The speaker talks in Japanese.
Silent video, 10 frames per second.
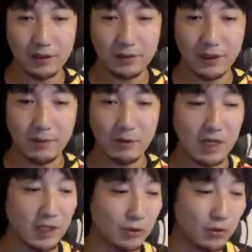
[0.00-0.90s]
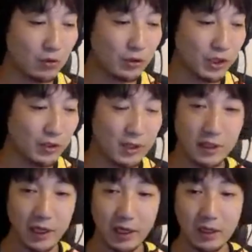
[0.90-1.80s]
レバーをガード方向に入れてくだ
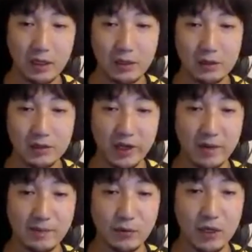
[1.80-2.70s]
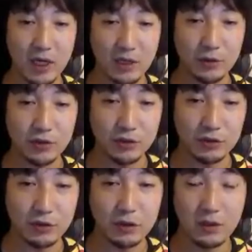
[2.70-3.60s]
さい。ジャンプをガードする。
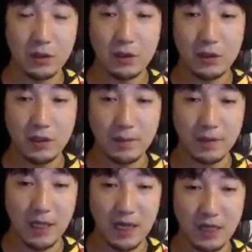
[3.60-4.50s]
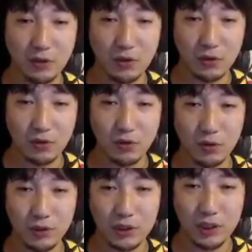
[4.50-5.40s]
ガード方
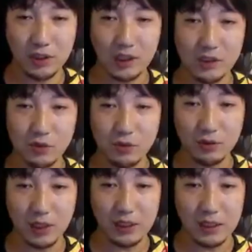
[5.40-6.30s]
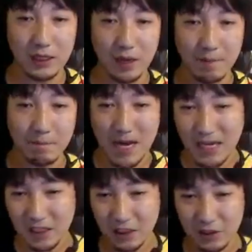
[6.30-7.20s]
向に入れた状態から前
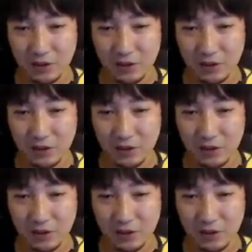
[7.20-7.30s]
に入れて食